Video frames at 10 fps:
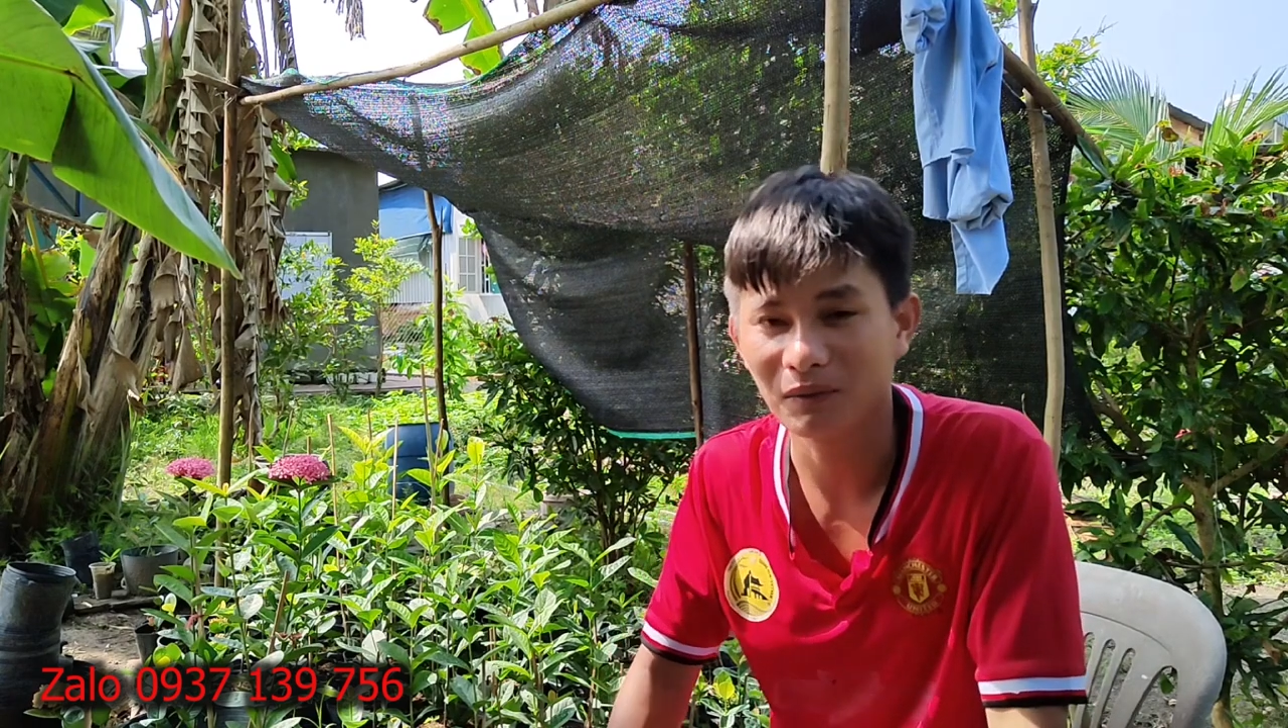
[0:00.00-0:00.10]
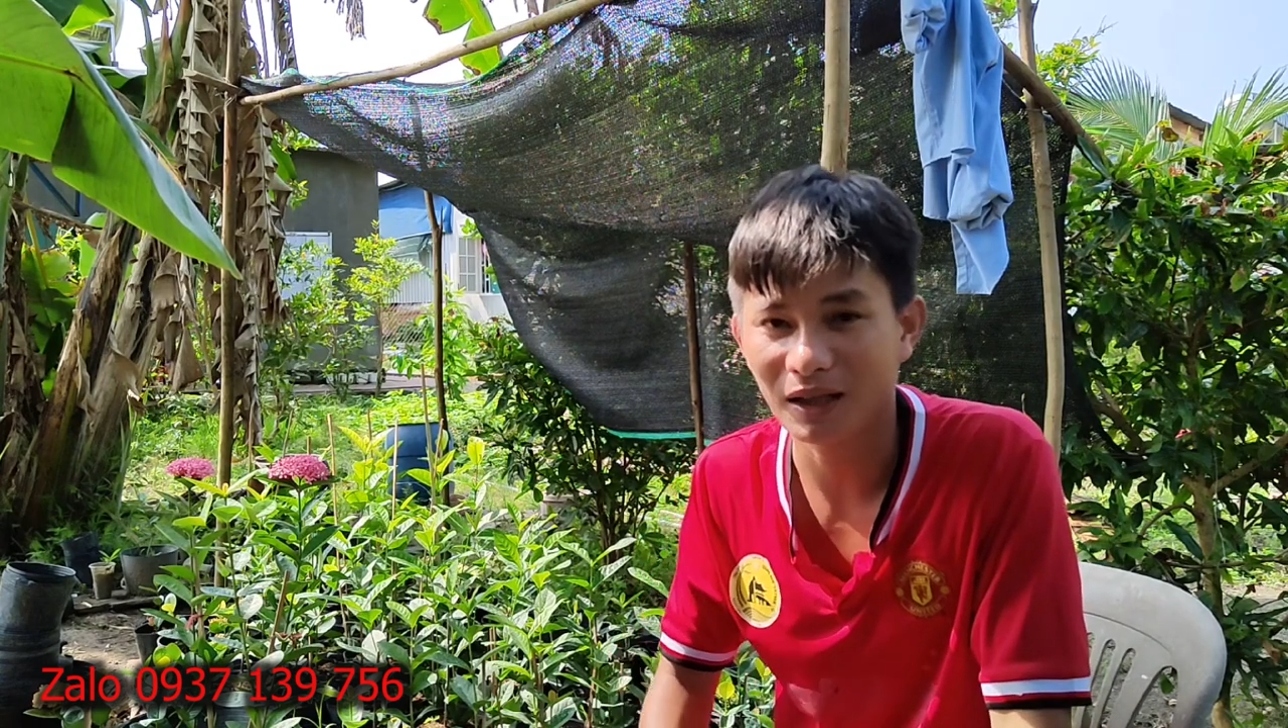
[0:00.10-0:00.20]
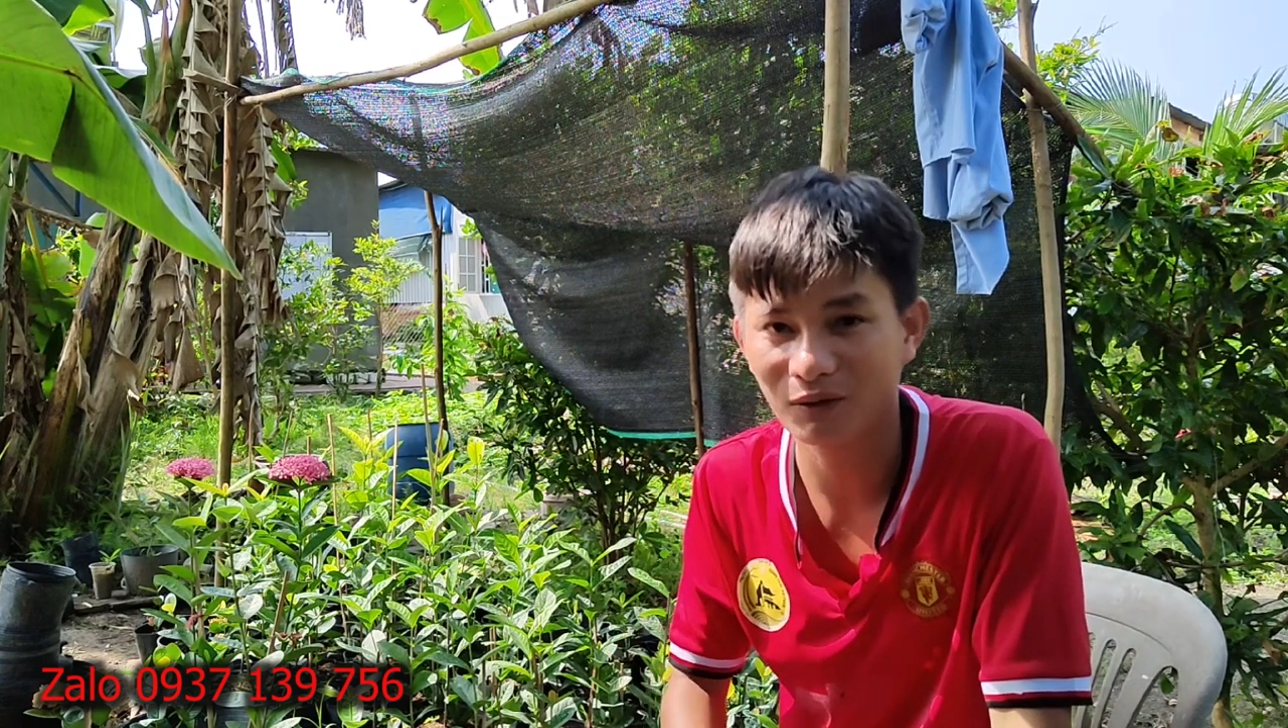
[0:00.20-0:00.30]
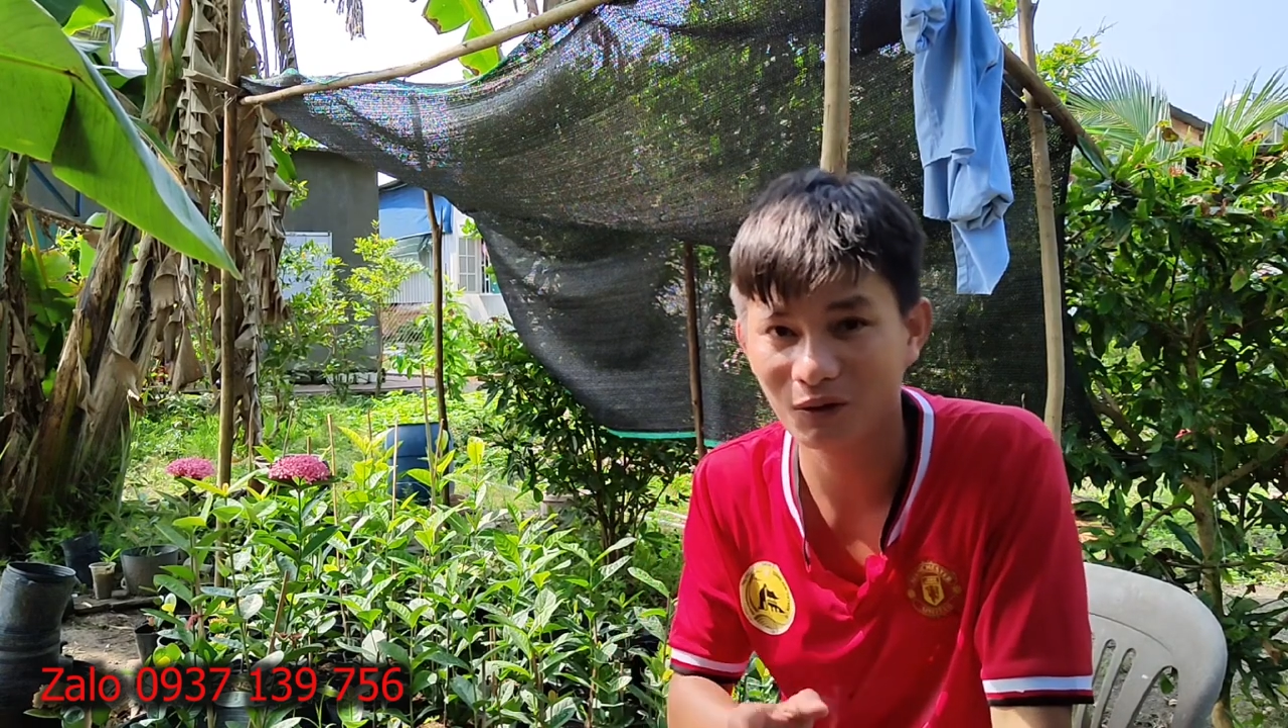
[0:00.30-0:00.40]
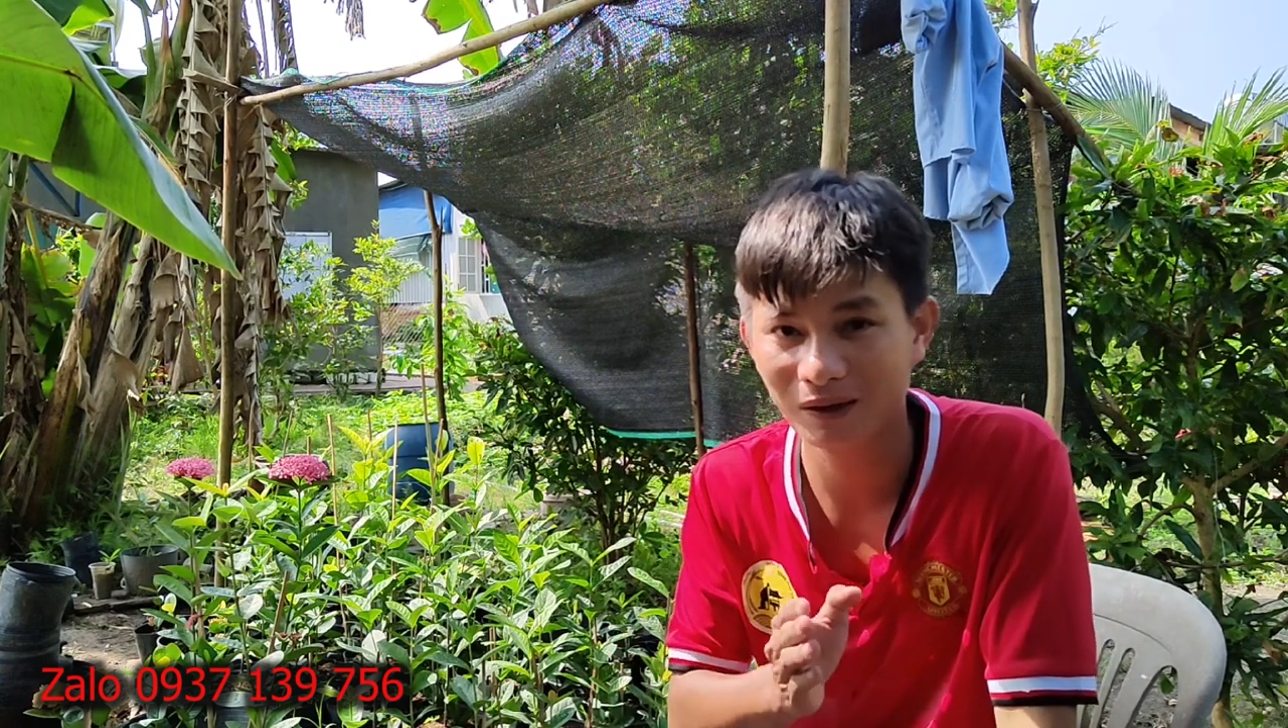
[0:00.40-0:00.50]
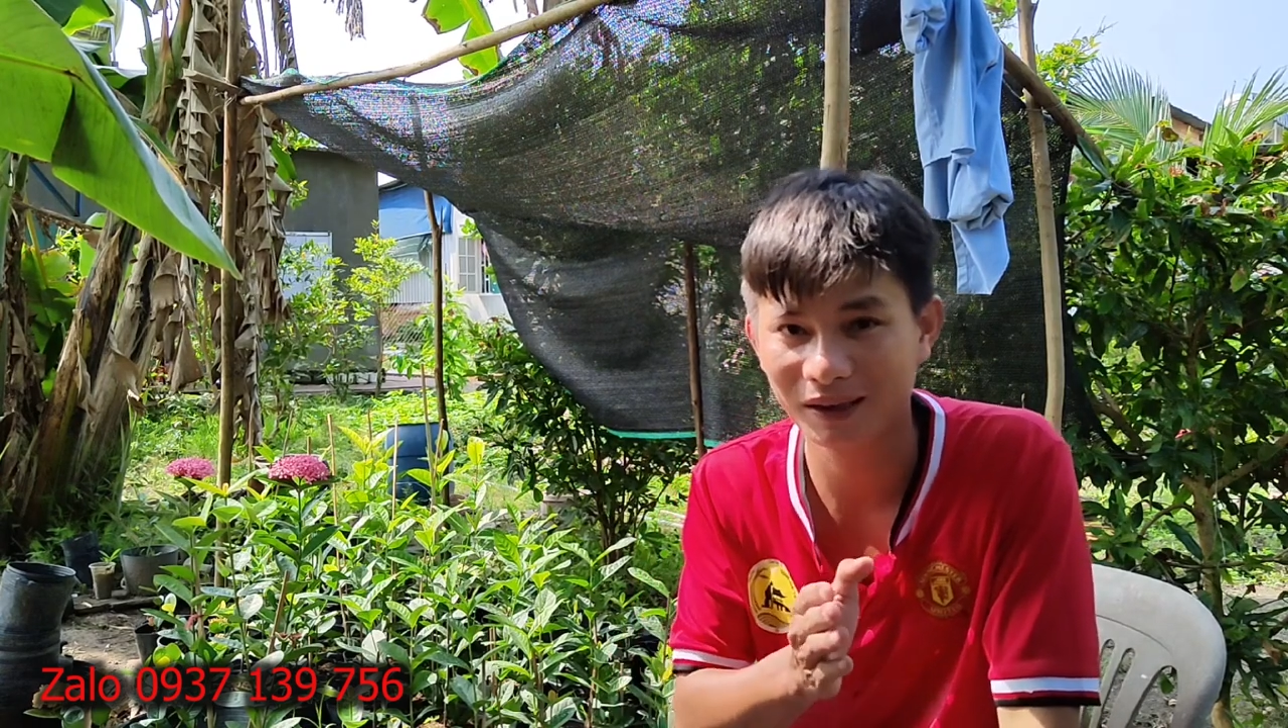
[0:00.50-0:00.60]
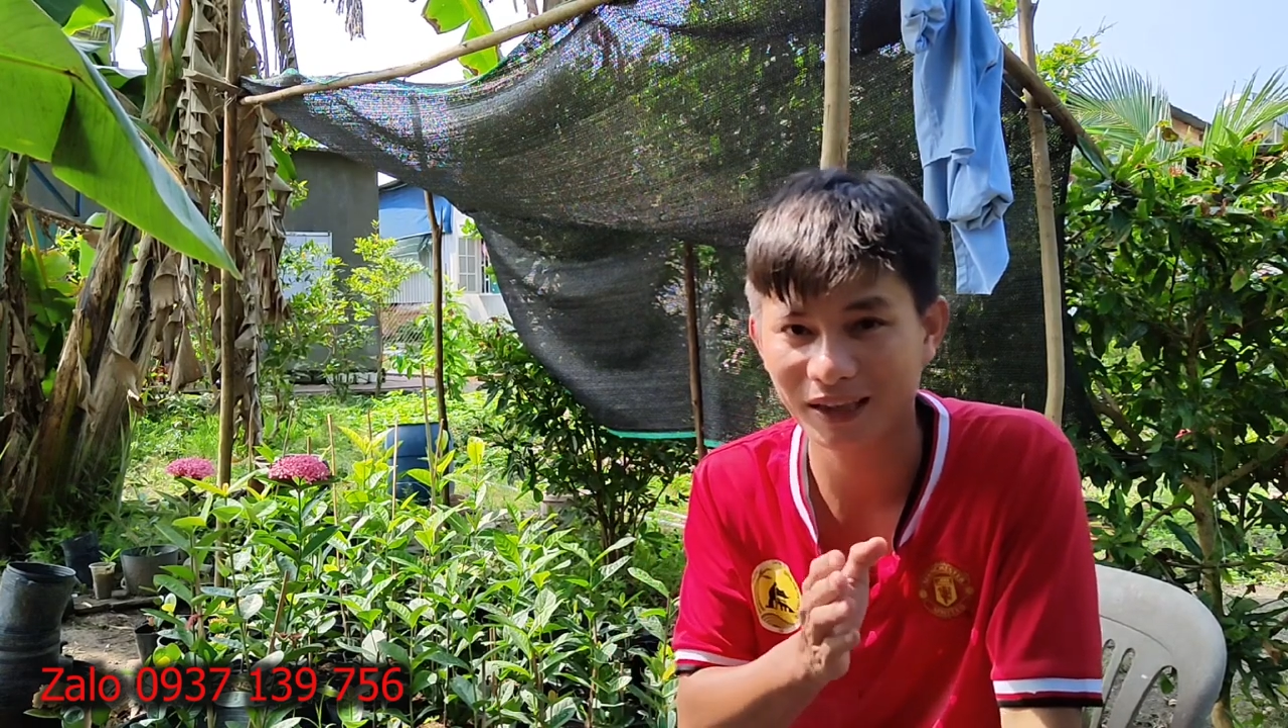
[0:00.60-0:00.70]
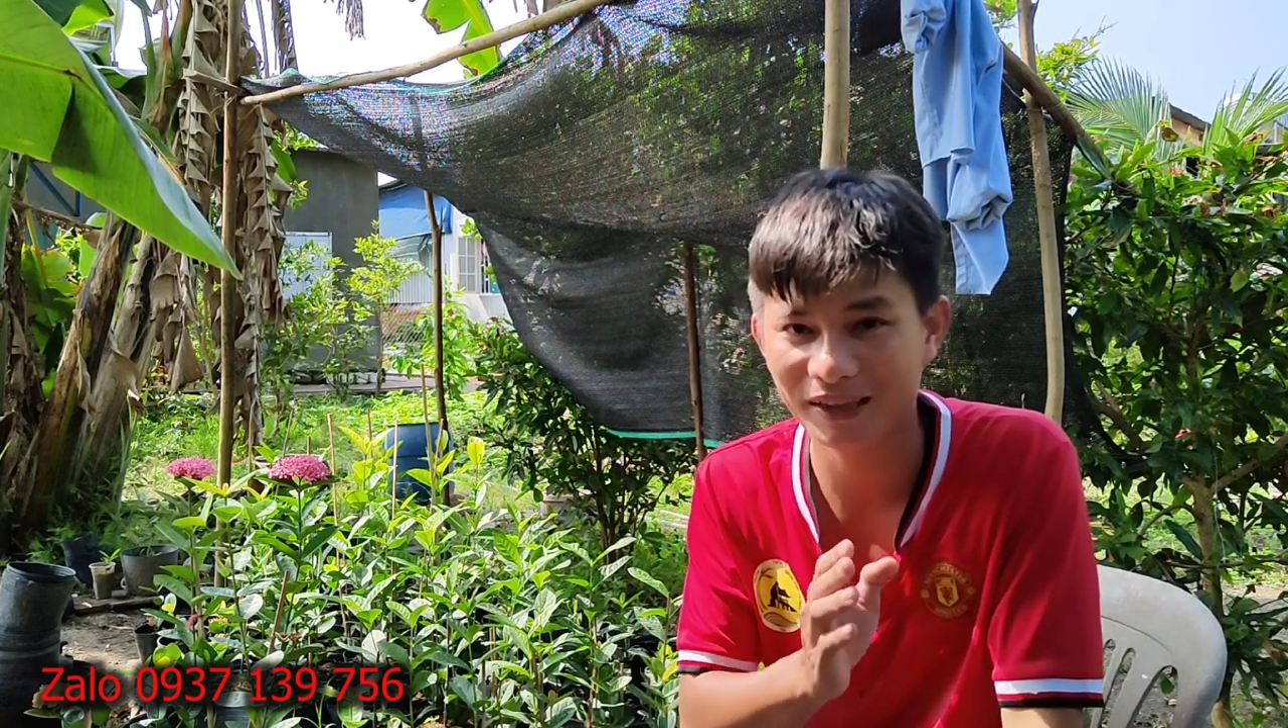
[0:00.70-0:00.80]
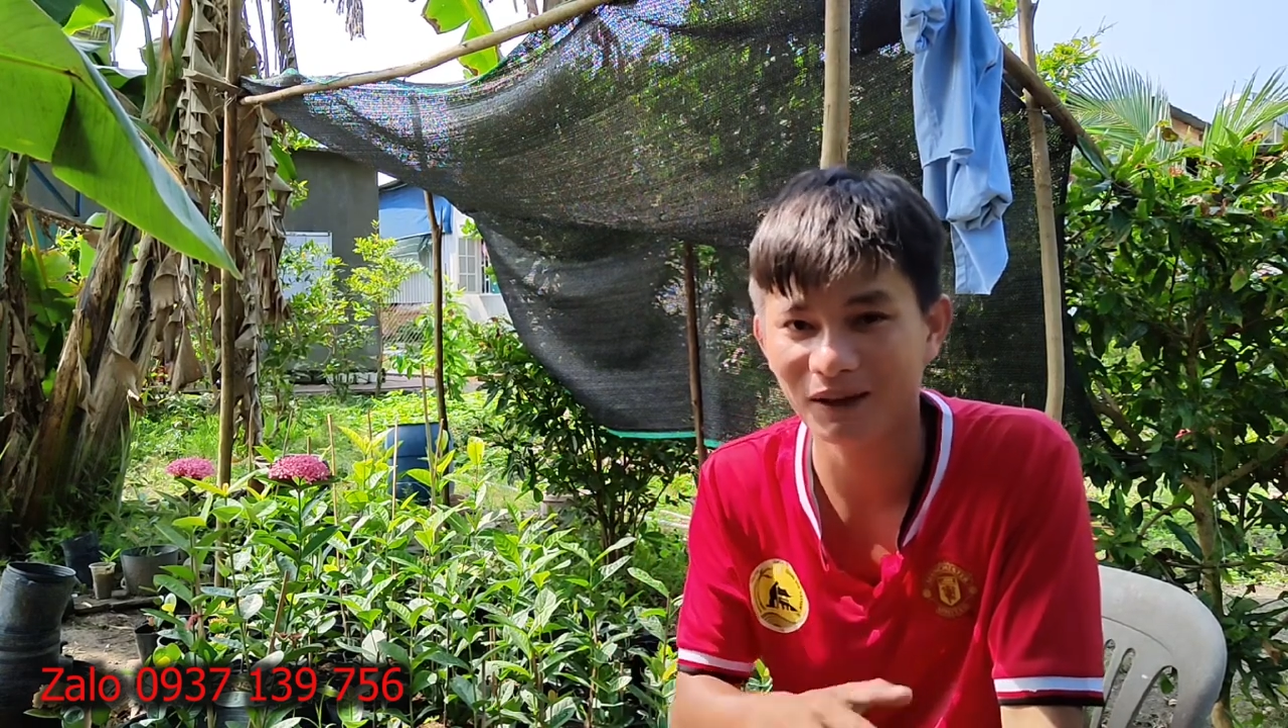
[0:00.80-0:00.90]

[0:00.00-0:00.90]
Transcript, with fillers: còn mà khu